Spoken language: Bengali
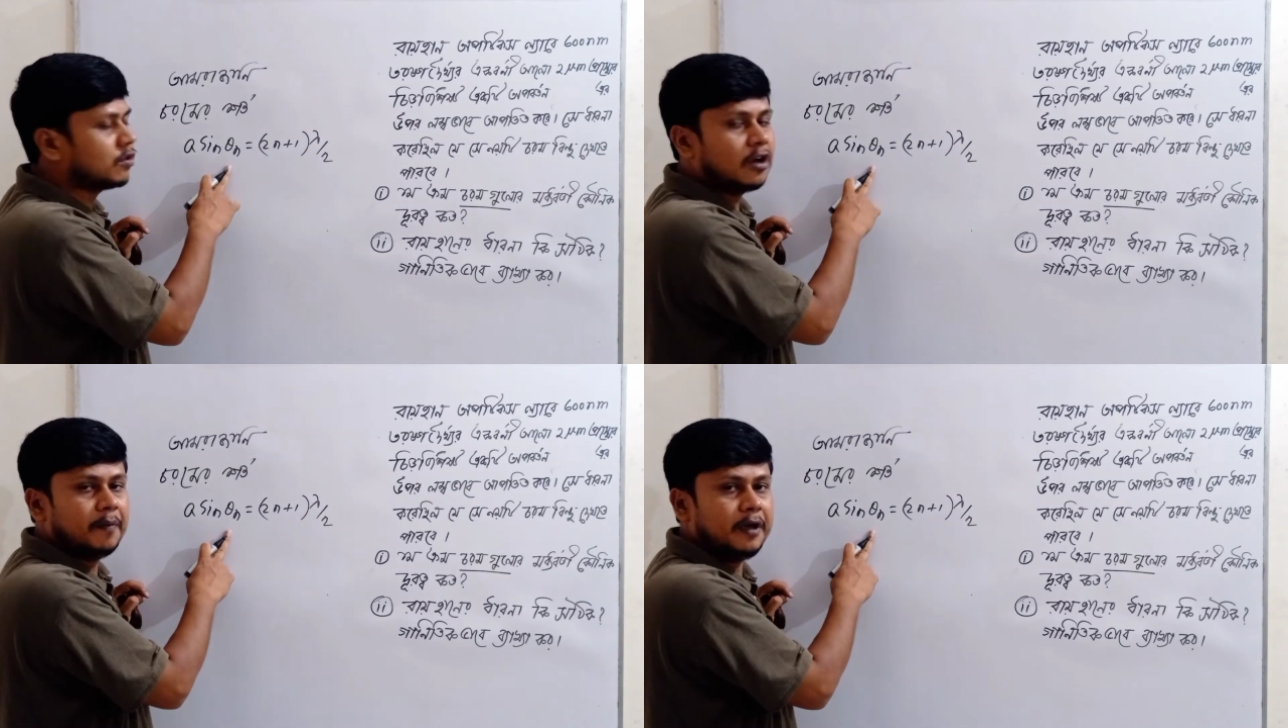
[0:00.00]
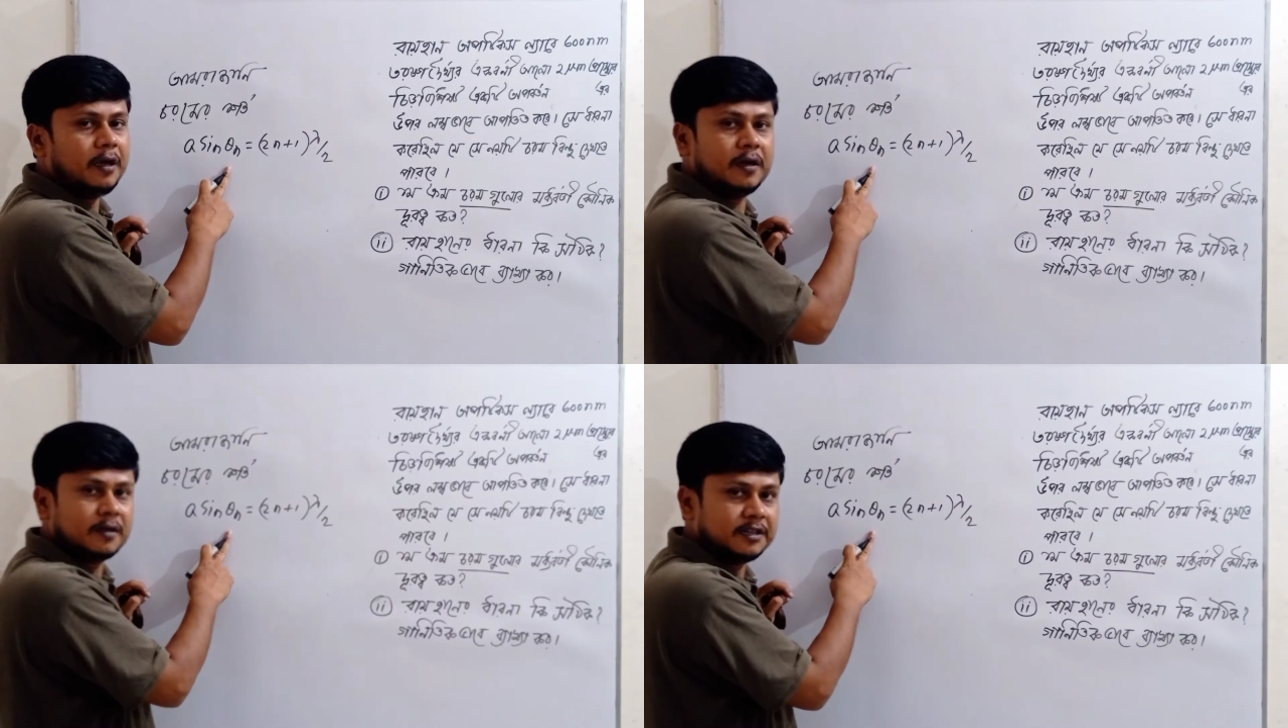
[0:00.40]
করতে হবে
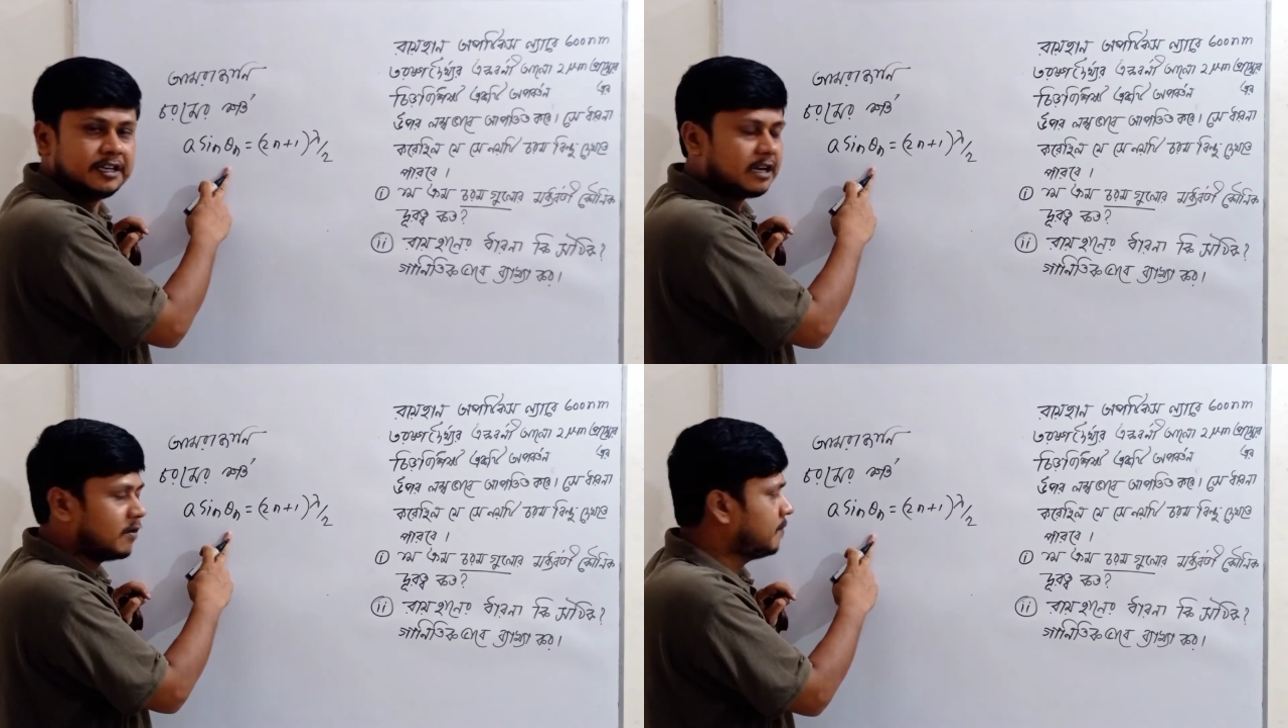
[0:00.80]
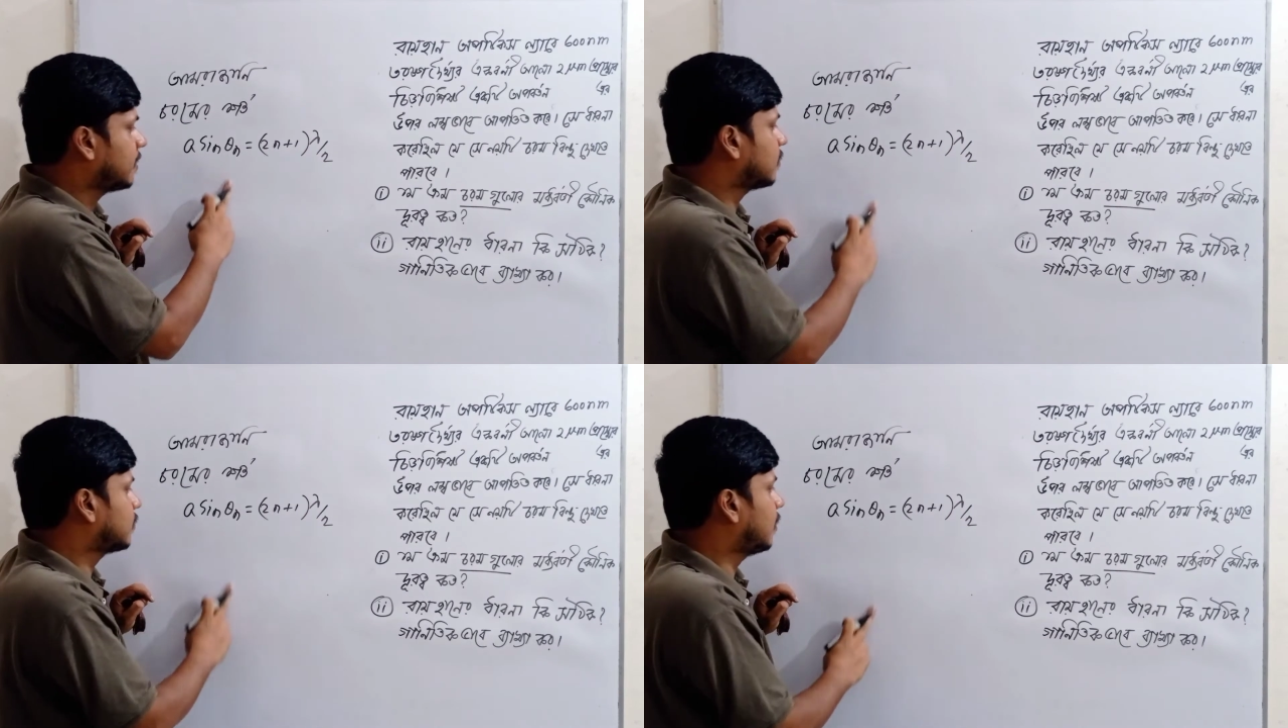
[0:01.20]
থিটা মান
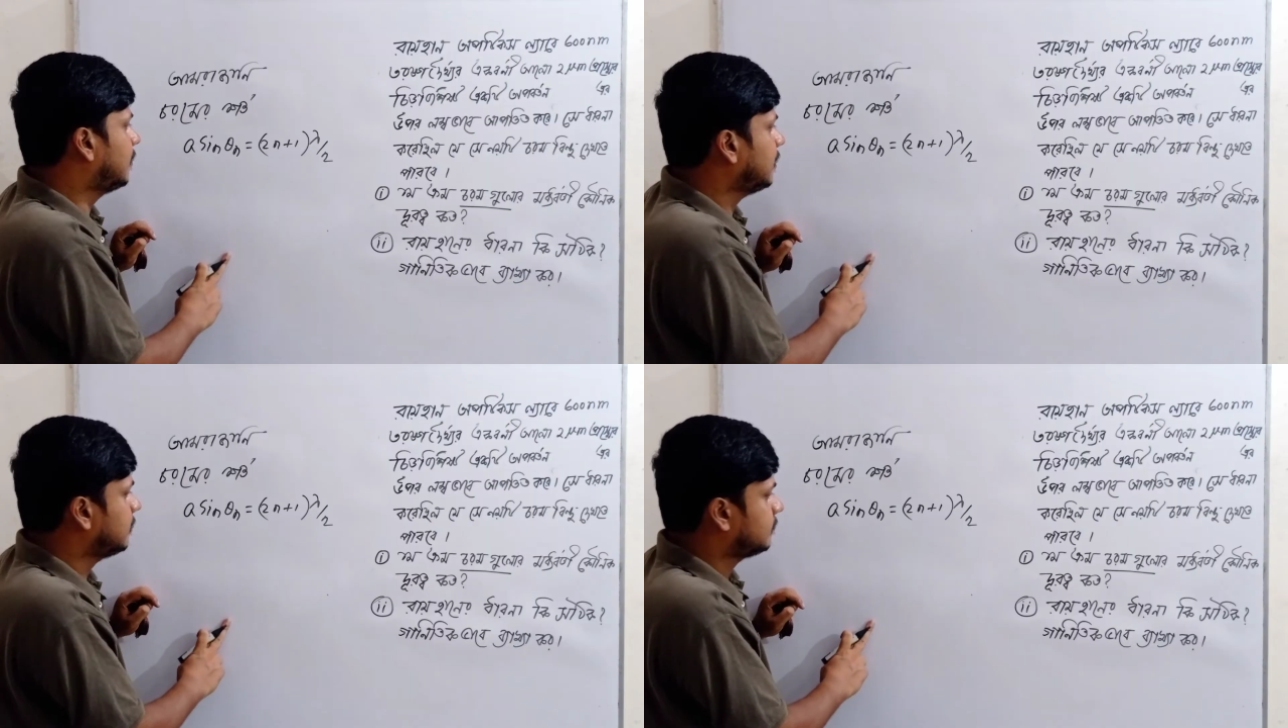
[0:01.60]
বের করতে হবে